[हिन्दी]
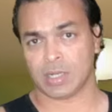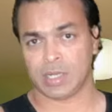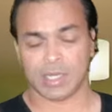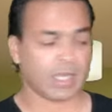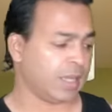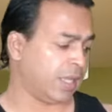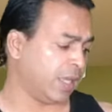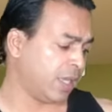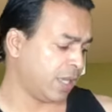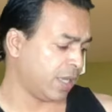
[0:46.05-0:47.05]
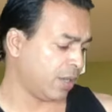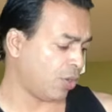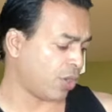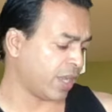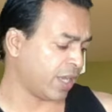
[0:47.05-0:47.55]
ठीक है ये
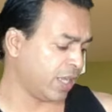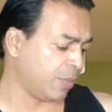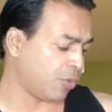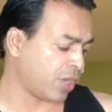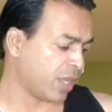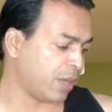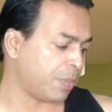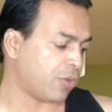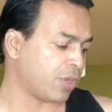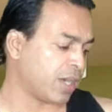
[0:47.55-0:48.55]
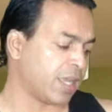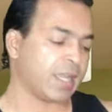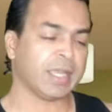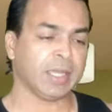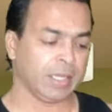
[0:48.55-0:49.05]
ऑर्गेनिक मोरिंगा पाउडर है
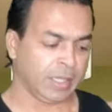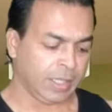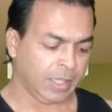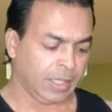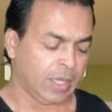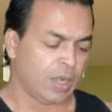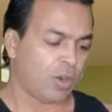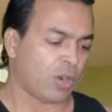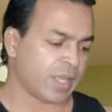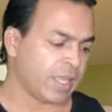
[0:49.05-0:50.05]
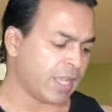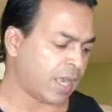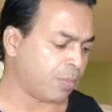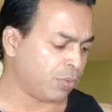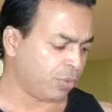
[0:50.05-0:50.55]
और ये
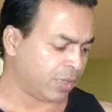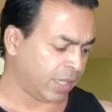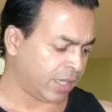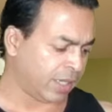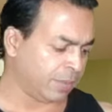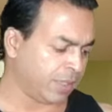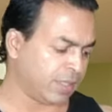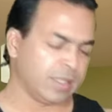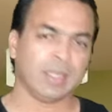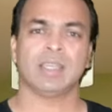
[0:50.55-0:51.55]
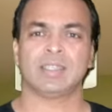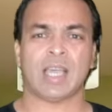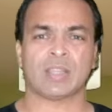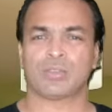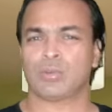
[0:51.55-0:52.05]
आपको तकरीबन
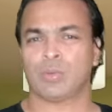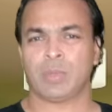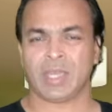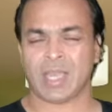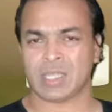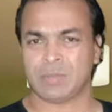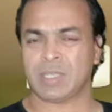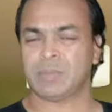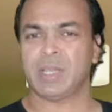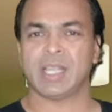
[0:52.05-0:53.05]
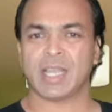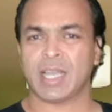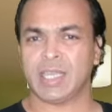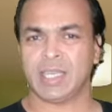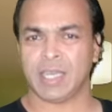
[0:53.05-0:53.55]
सात सौ रुपये के आसपास मिल जाएगा
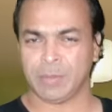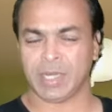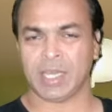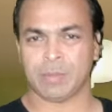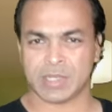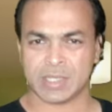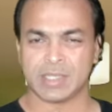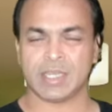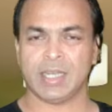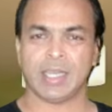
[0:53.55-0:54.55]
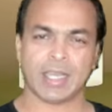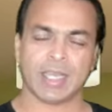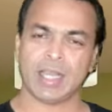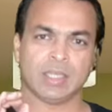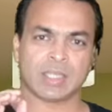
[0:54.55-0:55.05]
ये मैंने अमेजन से लिया
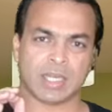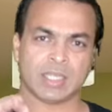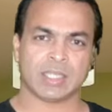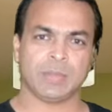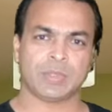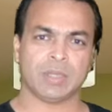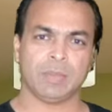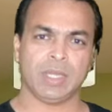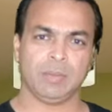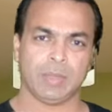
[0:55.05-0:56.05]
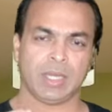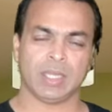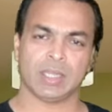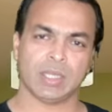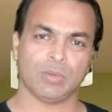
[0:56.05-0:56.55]
है इसका डिस्क्रिप्शन में मैं
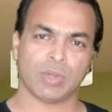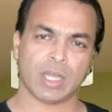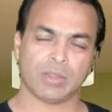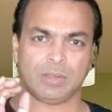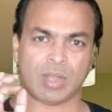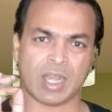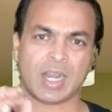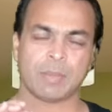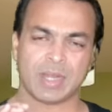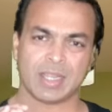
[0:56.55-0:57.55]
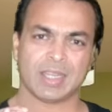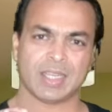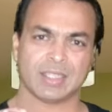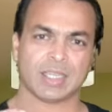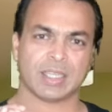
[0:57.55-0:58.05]
लिंक दे दूंगा तो अगर आप खरीदना
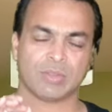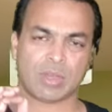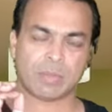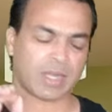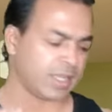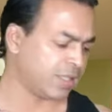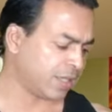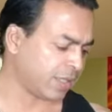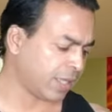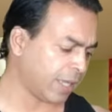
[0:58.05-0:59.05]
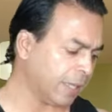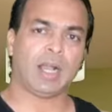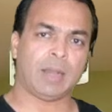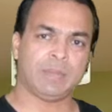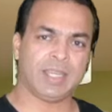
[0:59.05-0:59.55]
चाहते हैं तो आप खरीद सकते हैं
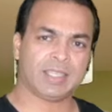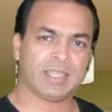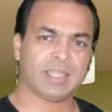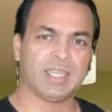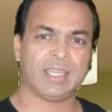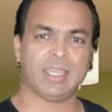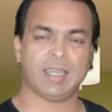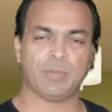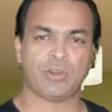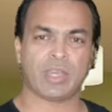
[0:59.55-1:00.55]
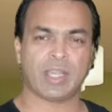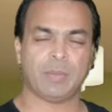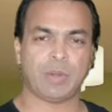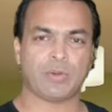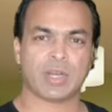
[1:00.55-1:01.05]
आप देख सकते हैं कि ये मोरिंगा
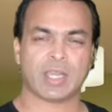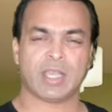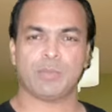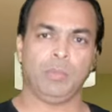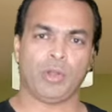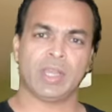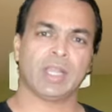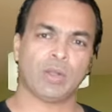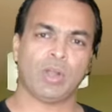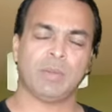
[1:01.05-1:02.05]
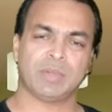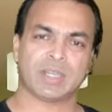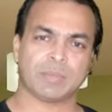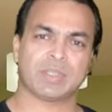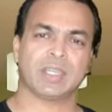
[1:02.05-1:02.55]
पाउडर है मोरिंगा को हम
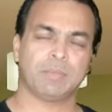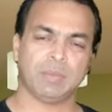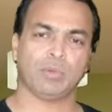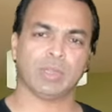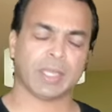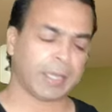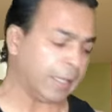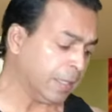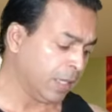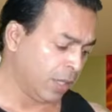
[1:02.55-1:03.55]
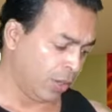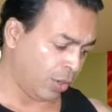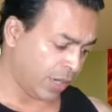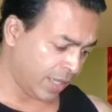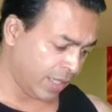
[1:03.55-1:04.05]
ड्रमस्टिक भी बोलते हैं और